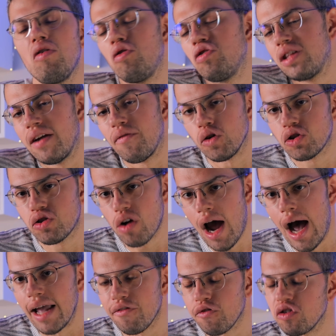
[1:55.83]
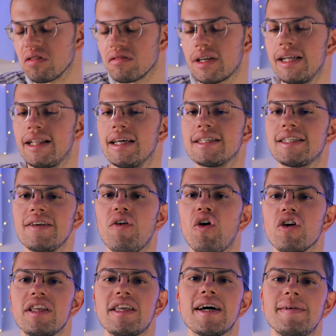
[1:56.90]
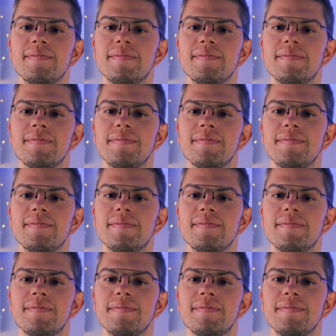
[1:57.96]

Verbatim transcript: o del vostro iPhone, che dir si voglia.